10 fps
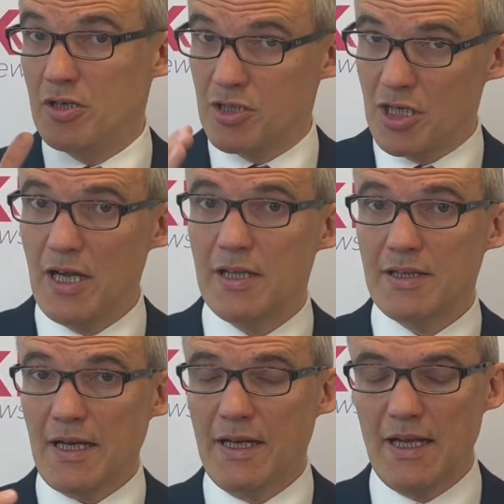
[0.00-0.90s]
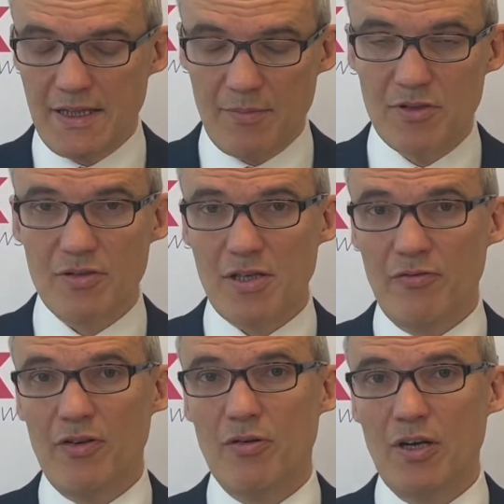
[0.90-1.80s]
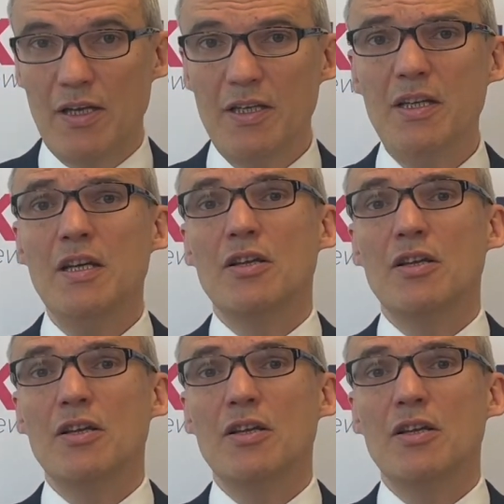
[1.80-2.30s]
że taki etap został wykonany,